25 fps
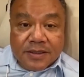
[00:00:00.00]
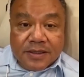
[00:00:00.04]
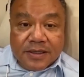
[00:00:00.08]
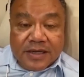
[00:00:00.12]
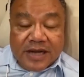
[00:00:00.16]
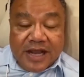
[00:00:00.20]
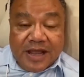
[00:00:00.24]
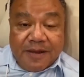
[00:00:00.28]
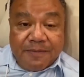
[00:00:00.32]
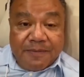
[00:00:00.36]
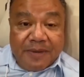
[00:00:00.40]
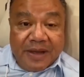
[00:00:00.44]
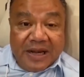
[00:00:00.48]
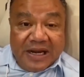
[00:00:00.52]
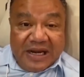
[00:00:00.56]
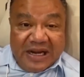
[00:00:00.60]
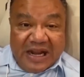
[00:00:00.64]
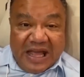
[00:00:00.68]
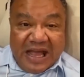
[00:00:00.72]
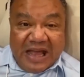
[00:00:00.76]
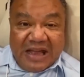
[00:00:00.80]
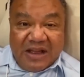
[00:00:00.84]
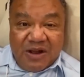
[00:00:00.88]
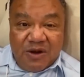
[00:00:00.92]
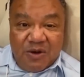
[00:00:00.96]
ในพ
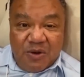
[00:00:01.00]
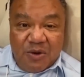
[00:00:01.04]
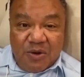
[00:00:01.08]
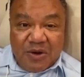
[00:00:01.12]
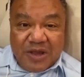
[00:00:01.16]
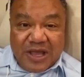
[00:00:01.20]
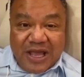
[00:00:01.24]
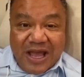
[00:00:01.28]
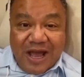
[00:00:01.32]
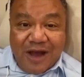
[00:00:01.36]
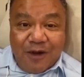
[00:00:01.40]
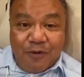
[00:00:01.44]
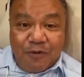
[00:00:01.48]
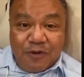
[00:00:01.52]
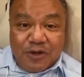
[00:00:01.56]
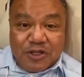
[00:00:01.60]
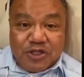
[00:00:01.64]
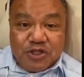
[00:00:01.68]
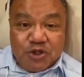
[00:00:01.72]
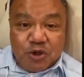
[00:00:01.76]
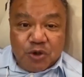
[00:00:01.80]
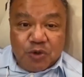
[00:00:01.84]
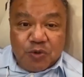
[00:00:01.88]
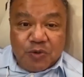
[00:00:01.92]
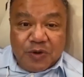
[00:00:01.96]
ลังของเยาว
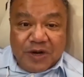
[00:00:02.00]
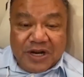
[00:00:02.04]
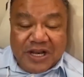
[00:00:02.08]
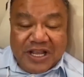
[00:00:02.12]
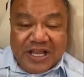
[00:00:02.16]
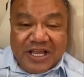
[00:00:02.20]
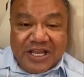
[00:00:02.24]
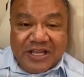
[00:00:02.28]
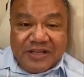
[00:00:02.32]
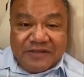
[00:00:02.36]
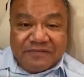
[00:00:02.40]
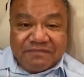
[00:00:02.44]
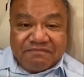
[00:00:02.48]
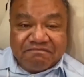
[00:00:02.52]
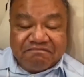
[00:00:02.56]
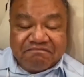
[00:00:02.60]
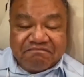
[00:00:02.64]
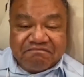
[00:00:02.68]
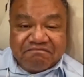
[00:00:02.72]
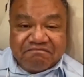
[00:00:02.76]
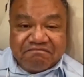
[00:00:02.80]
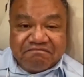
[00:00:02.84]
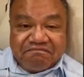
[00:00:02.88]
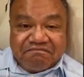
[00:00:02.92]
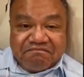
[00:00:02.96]
ชนวันนี้
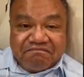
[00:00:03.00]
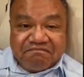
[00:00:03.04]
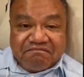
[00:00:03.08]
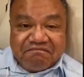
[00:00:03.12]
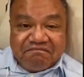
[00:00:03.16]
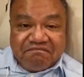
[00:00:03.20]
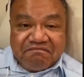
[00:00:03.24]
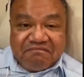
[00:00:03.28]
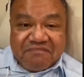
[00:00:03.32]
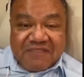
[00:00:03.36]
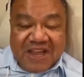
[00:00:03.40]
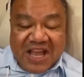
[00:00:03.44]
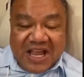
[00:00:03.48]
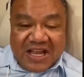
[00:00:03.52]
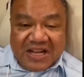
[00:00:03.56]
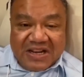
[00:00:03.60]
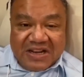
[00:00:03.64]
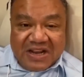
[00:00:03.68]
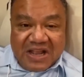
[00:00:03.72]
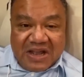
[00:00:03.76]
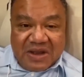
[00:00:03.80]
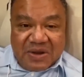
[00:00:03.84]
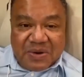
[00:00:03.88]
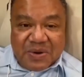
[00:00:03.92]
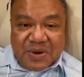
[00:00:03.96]
เด็ก
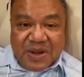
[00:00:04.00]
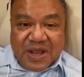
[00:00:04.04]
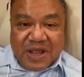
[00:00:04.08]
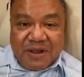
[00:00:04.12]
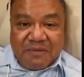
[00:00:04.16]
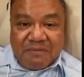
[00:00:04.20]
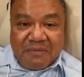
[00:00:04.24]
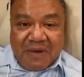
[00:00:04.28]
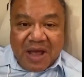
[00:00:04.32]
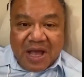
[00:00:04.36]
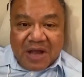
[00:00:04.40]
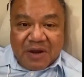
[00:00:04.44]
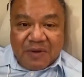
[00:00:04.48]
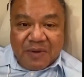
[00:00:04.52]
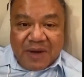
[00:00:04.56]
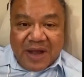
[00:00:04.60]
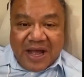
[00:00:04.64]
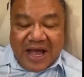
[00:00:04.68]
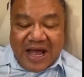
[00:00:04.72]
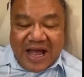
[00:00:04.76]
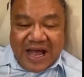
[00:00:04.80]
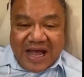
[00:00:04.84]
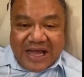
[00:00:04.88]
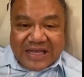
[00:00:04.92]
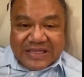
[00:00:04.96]
นักเรียนมากกว่า
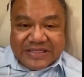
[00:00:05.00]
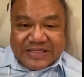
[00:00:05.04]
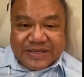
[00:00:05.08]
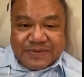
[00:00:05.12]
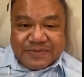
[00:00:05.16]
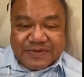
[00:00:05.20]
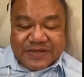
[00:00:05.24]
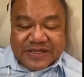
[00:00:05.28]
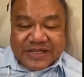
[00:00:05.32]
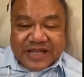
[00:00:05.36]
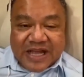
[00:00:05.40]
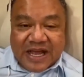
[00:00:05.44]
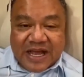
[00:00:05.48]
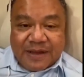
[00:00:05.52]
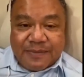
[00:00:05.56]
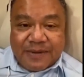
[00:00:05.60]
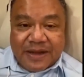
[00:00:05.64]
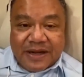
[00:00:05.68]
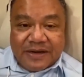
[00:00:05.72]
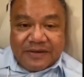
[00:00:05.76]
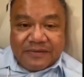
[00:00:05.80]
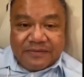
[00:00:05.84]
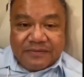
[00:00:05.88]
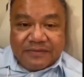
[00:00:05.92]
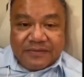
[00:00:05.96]
หาสิบสถาบัน
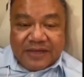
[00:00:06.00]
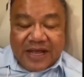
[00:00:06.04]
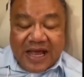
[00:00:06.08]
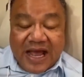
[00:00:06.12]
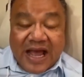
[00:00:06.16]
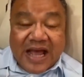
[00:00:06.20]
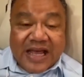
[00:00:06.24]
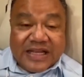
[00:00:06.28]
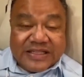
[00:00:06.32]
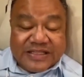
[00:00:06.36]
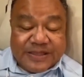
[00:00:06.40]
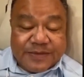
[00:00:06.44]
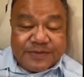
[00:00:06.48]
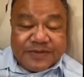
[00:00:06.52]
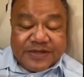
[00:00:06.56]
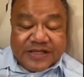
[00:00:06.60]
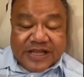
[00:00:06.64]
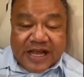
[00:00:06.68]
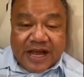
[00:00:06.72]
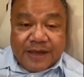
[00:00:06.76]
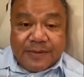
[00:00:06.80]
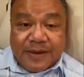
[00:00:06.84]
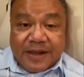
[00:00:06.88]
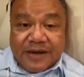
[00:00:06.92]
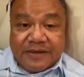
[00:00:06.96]
ห้าสิบส
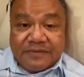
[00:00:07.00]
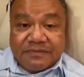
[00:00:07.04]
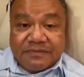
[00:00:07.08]
ถาบัน